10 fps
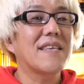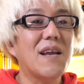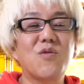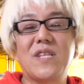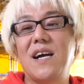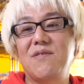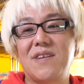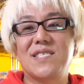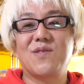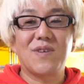結構長く
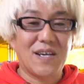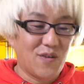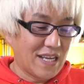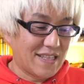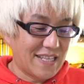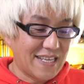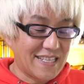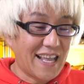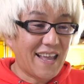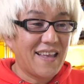ラジコンカーをやってい
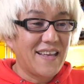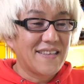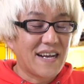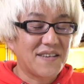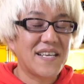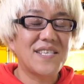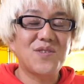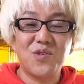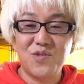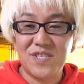て、たくさん
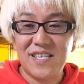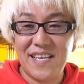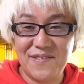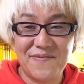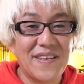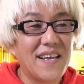所有している。